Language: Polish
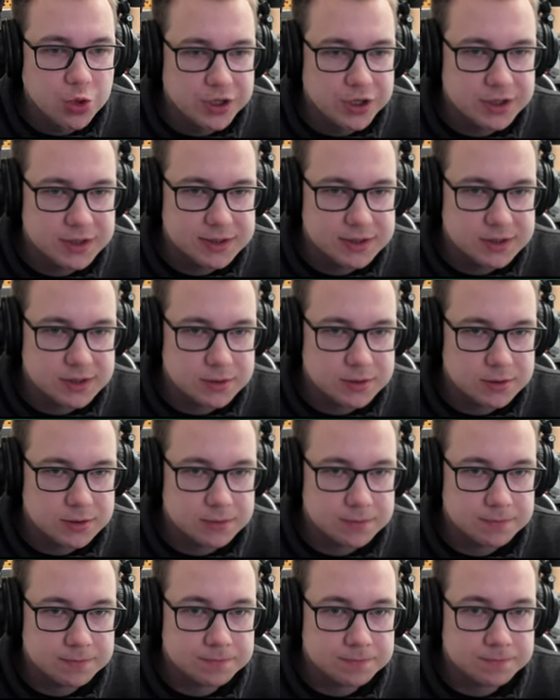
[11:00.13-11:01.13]
list.
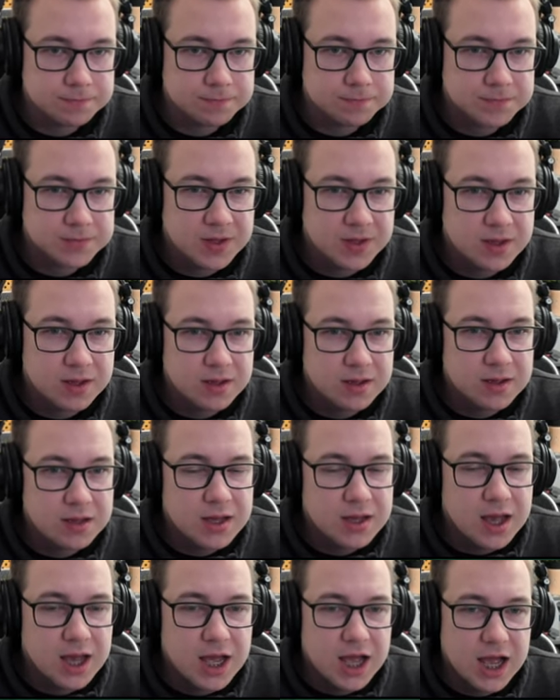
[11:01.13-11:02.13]

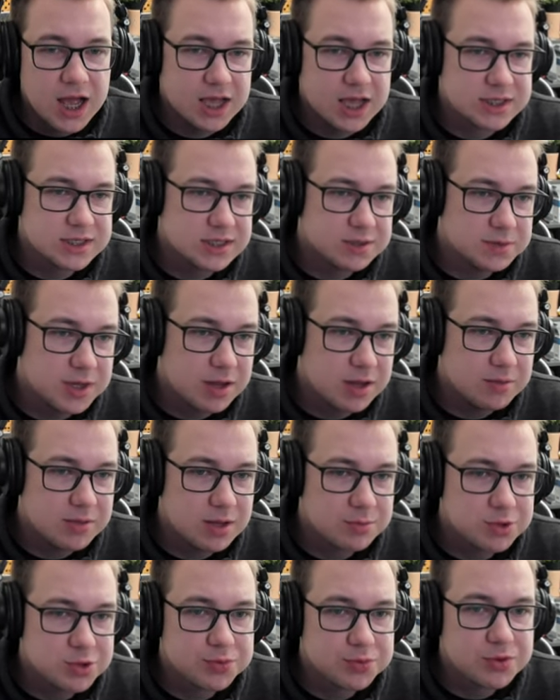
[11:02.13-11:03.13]
Asy mają
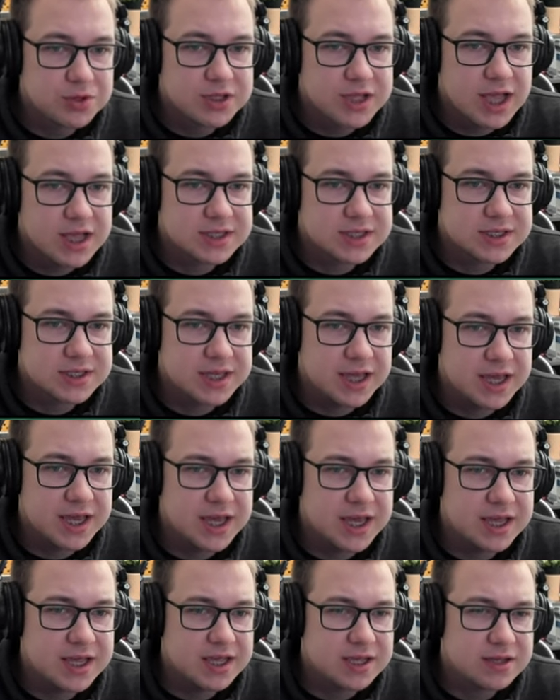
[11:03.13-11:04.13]
lepsze
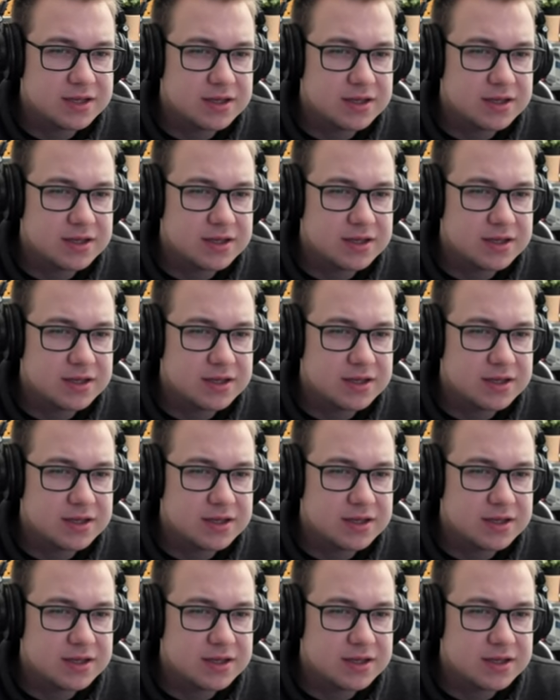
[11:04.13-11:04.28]
punktacje.